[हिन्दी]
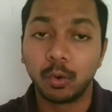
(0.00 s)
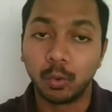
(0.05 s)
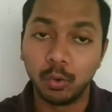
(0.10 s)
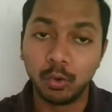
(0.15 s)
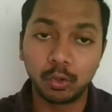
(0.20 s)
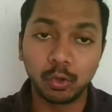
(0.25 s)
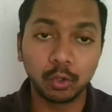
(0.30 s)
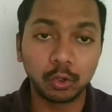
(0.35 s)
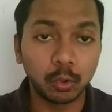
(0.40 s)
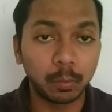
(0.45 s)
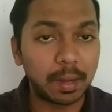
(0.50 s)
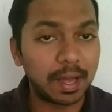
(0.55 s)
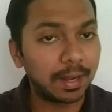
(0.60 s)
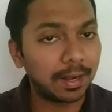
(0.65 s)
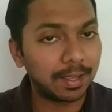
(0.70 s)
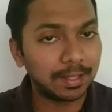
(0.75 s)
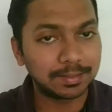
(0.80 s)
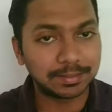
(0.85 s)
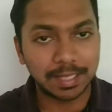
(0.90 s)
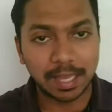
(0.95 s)
उनको
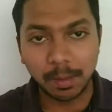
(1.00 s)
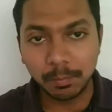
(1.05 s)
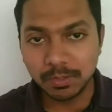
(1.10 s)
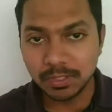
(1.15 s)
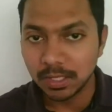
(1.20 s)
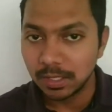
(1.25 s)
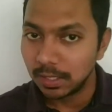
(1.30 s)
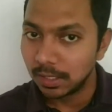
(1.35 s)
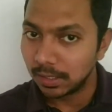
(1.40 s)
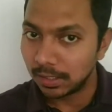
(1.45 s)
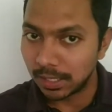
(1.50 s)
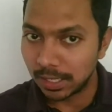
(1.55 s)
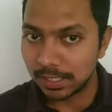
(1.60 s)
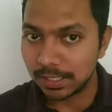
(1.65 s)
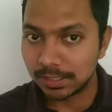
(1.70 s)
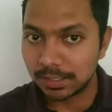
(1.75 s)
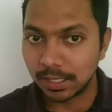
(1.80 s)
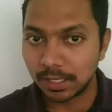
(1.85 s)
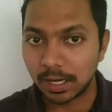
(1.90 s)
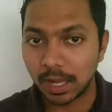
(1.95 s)
दोबारा एग्ज़ाम्स
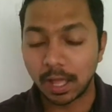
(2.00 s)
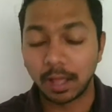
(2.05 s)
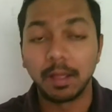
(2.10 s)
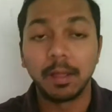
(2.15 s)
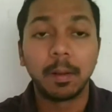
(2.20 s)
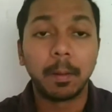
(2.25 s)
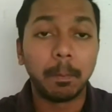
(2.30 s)
नहीं देना